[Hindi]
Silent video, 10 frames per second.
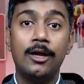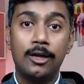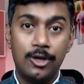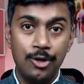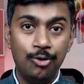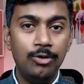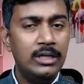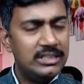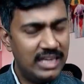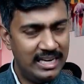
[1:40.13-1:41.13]
क्यों
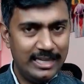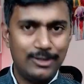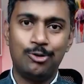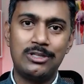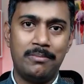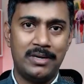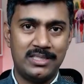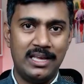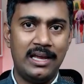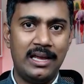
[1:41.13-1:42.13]
चलिए इसको
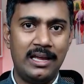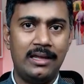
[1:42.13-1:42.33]
समझते हैं